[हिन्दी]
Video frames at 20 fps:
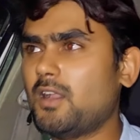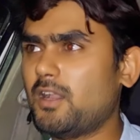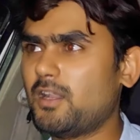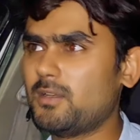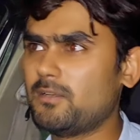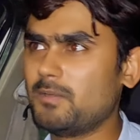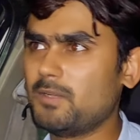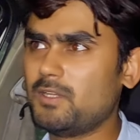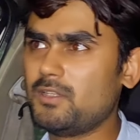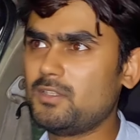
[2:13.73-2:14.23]

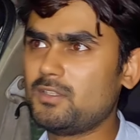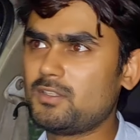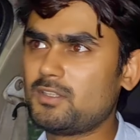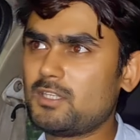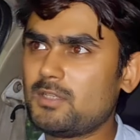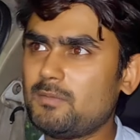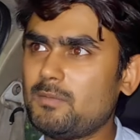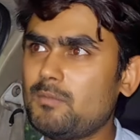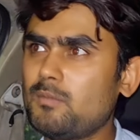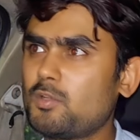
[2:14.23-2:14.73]
आज मैंने
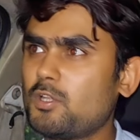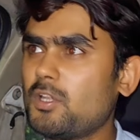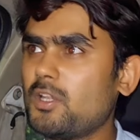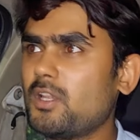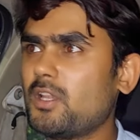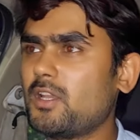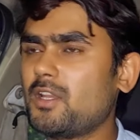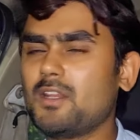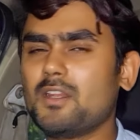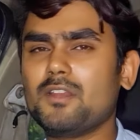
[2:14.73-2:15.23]
जितने भी
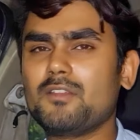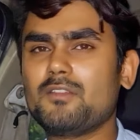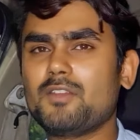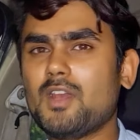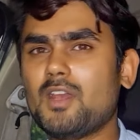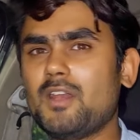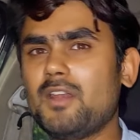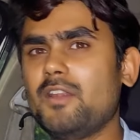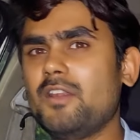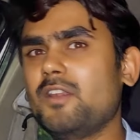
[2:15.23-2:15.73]
बुकिंग करी है ना
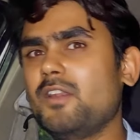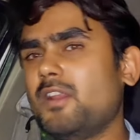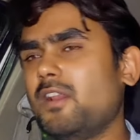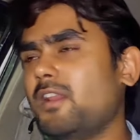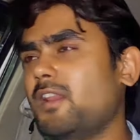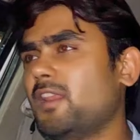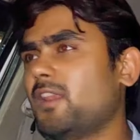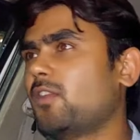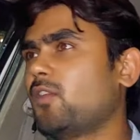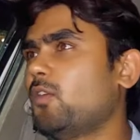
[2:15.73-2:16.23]
सारी
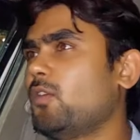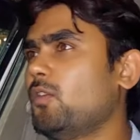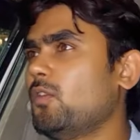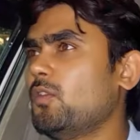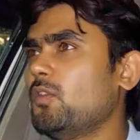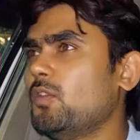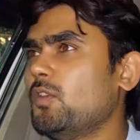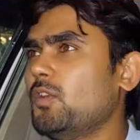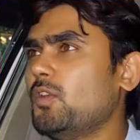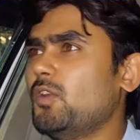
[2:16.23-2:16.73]
डिटेल देख लो
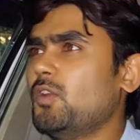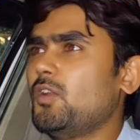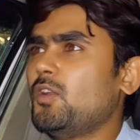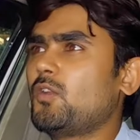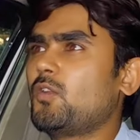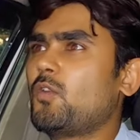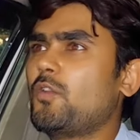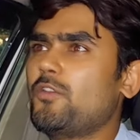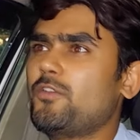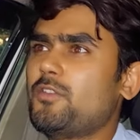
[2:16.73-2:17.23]

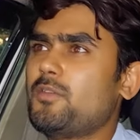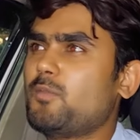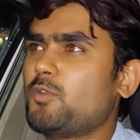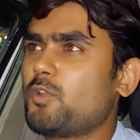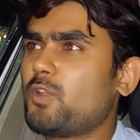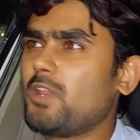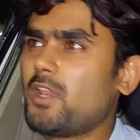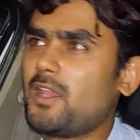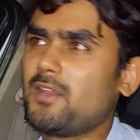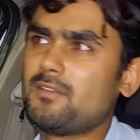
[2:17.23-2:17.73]
कोई सी
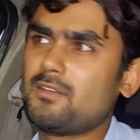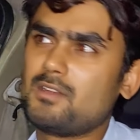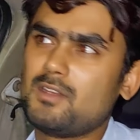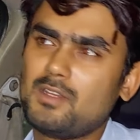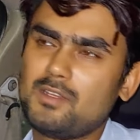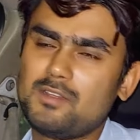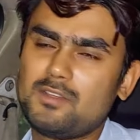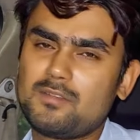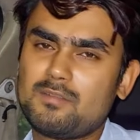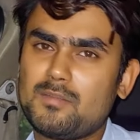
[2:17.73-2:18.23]
बुकिंग ऐसी नहीं
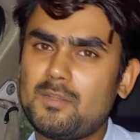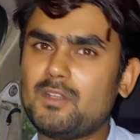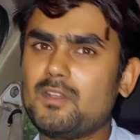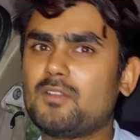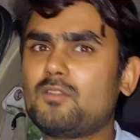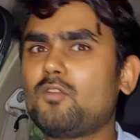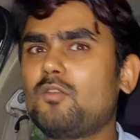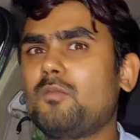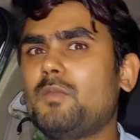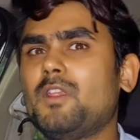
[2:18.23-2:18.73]
है जिसमें
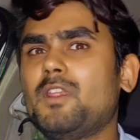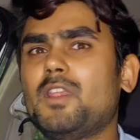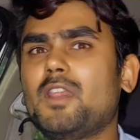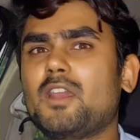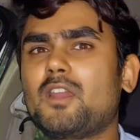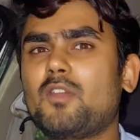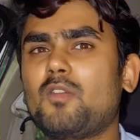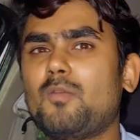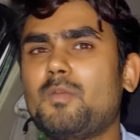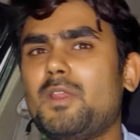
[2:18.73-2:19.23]
दस रुपये
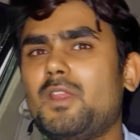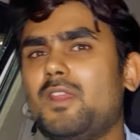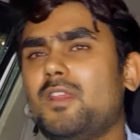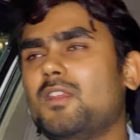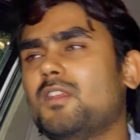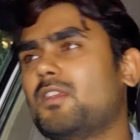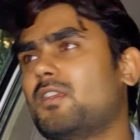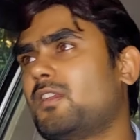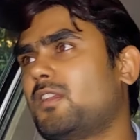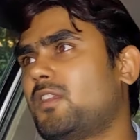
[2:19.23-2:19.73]
ग्यारह रुपये
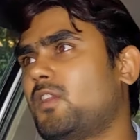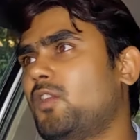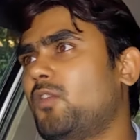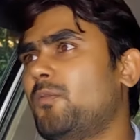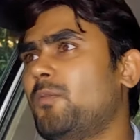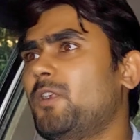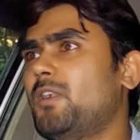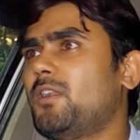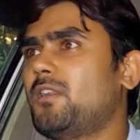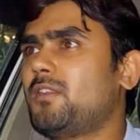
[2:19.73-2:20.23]

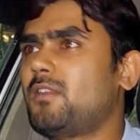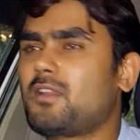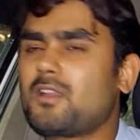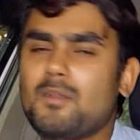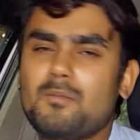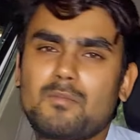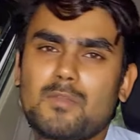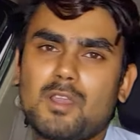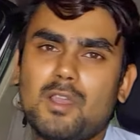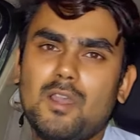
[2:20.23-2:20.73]
किलोमीटर से
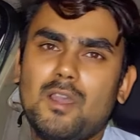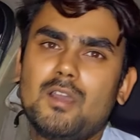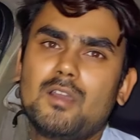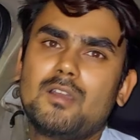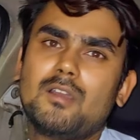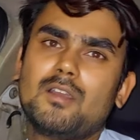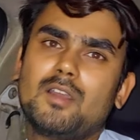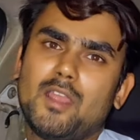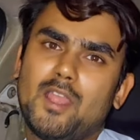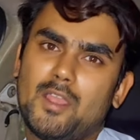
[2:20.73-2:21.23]
कम का
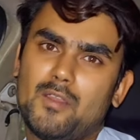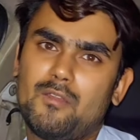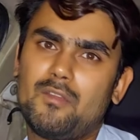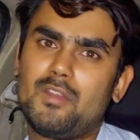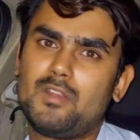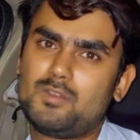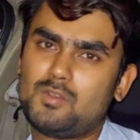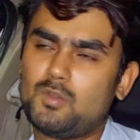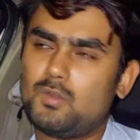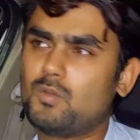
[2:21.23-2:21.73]

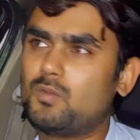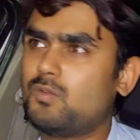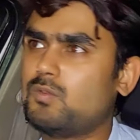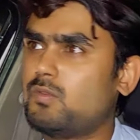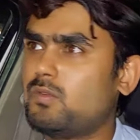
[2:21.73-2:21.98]
एवरेज हो